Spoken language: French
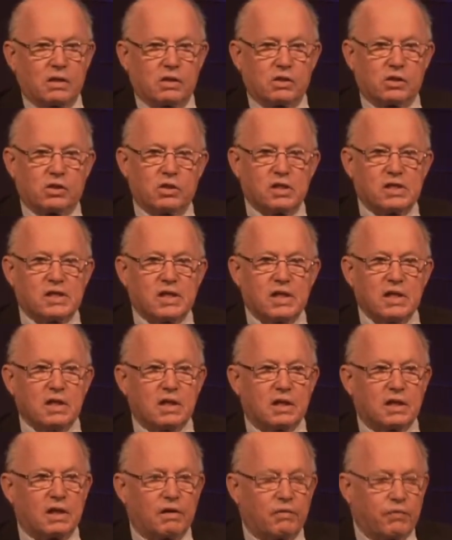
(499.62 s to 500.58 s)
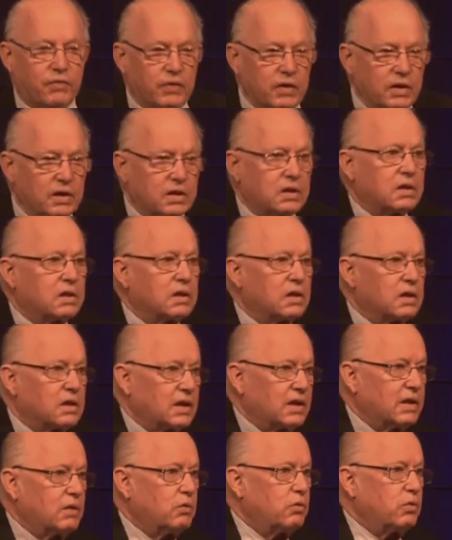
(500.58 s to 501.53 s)
J'enseigne en Afrique
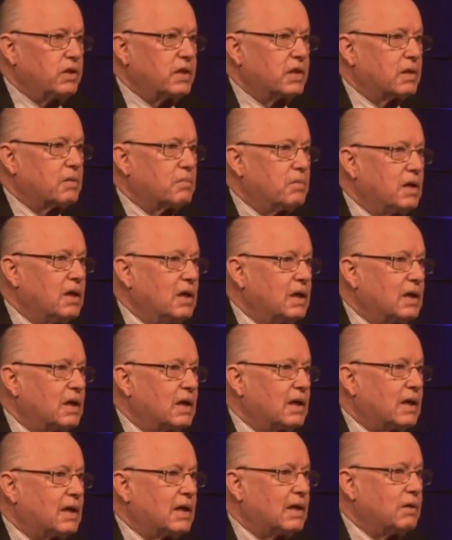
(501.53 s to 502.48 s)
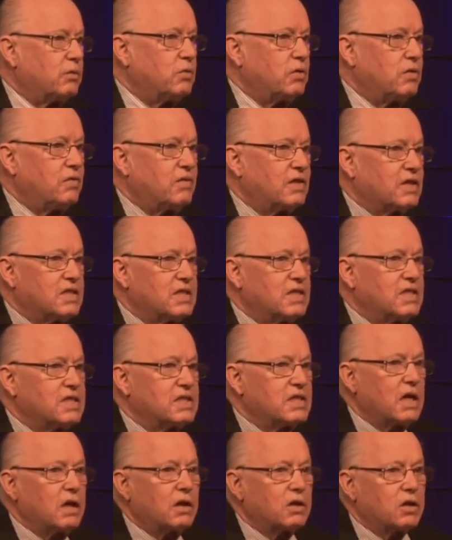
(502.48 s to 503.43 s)
régulièrement à l'université
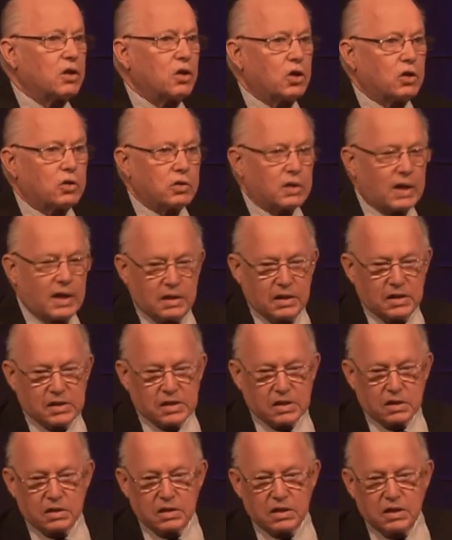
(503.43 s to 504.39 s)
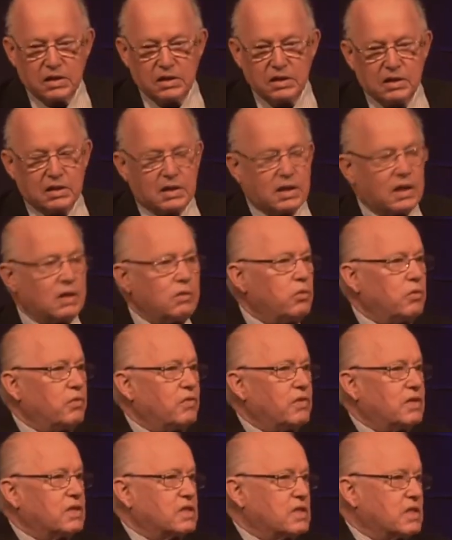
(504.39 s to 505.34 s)
Sangor à Alexandrie, qui est
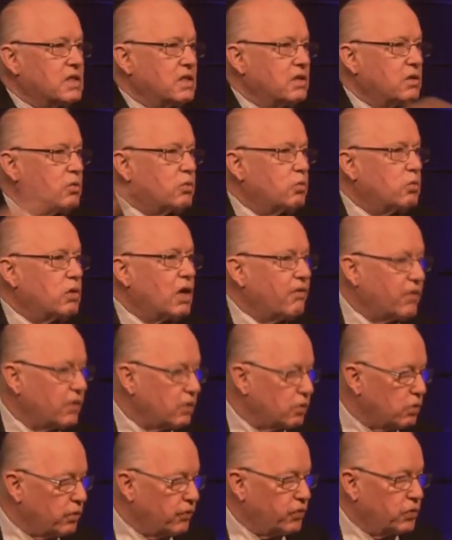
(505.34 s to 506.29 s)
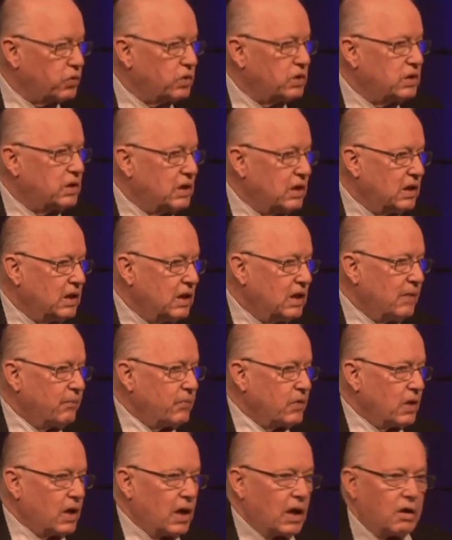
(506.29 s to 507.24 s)
l'université de toute la francophonie.
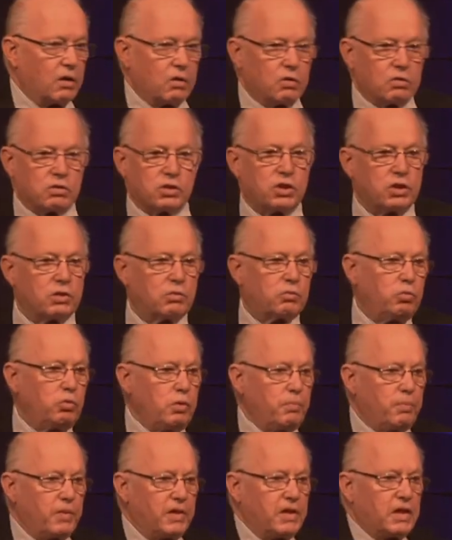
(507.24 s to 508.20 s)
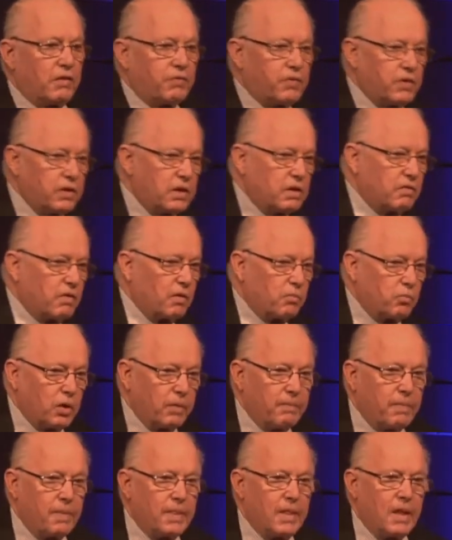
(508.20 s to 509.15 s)
Alors j'ai tous les pays d'Afrique devant moi.
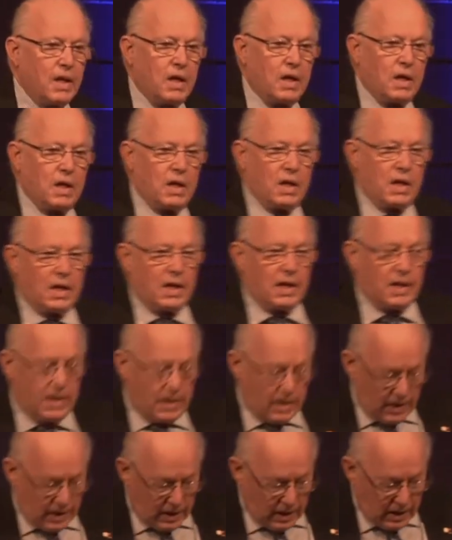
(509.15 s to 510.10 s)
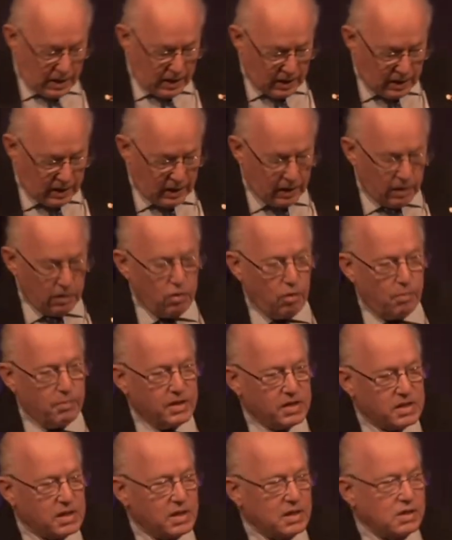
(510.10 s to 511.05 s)
Et dans le
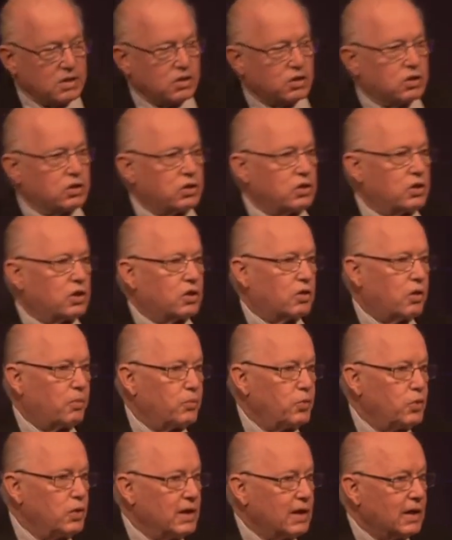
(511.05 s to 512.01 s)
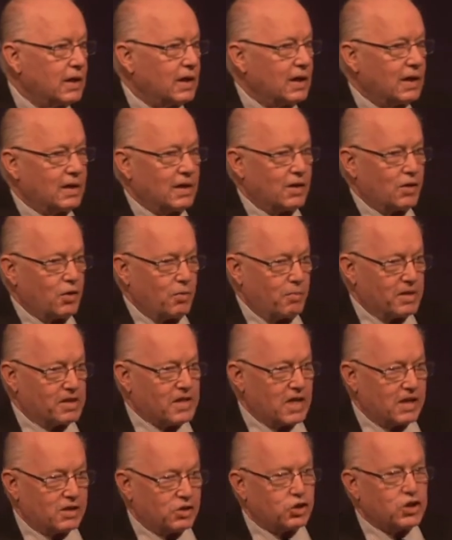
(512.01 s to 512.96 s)
message que je leur communique, le
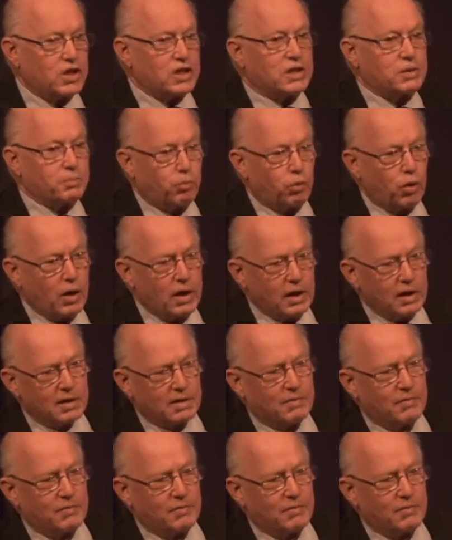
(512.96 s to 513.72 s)
message d'espoir,